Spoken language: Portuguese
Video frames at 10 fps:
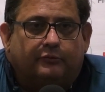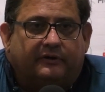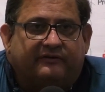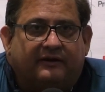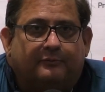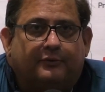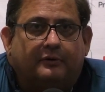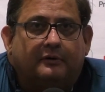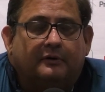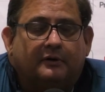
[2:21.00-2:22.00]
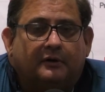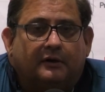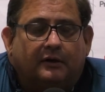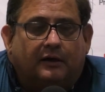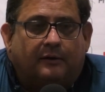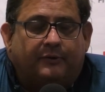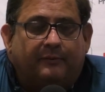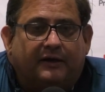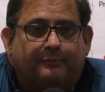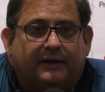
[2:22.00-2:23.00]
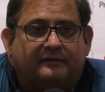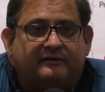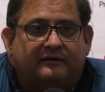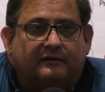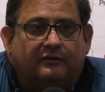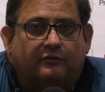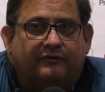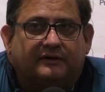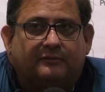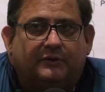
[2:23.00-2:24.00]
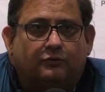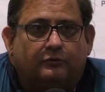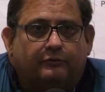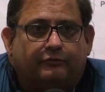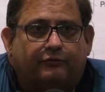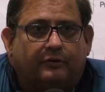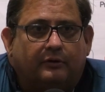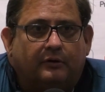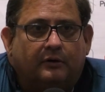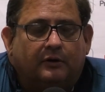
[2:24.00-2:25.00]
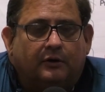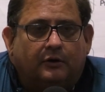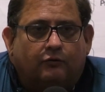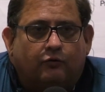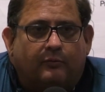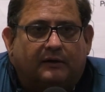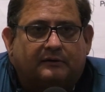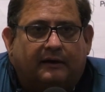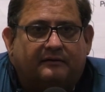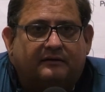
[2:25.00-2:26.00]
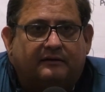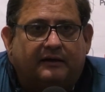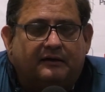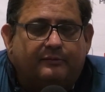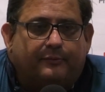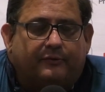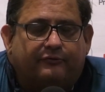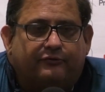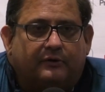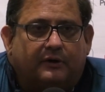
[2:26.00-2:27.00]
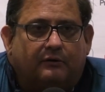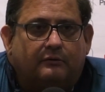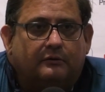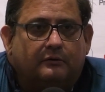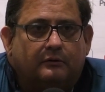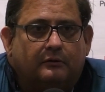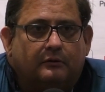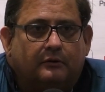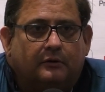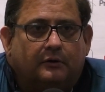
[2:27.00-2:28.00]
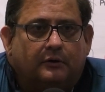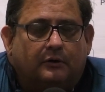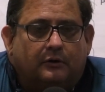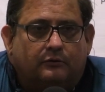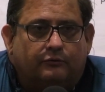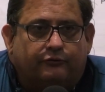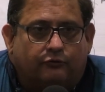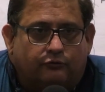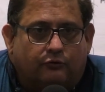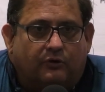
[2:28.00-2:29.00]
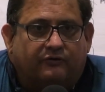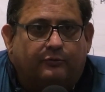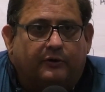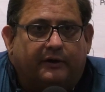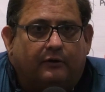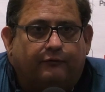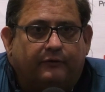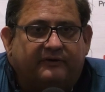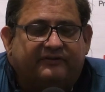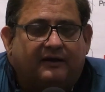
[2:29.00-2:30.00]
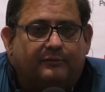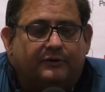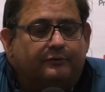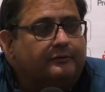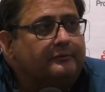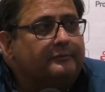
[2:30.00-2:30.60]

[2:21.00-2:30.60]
Por exemplo, a primeira partida de 90 minutos como atleta da equipe profissional do seu Douglas Borel foi sábado,